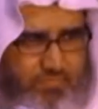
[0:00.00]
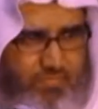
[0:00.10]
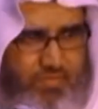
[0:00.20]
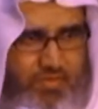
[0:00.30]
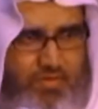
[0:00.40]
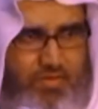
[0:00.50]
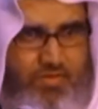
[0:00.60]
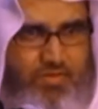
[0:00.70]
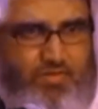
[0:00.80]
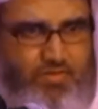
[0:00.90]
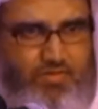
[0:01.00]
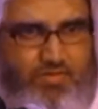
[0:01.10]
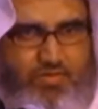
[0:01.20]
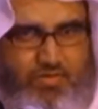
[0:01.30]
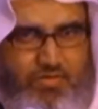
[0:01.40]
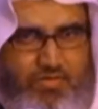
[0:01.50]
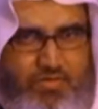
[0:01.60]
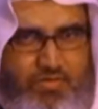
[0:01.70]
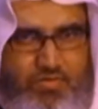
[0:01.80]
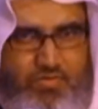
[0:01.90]
ये तकलीफ
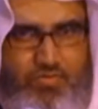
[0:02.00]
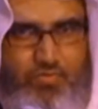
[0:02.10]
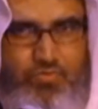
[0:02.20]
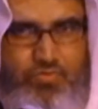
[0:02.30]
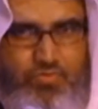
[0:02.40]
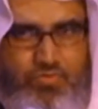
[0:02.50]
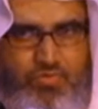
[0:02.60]
पहुंचाई और जादू किया है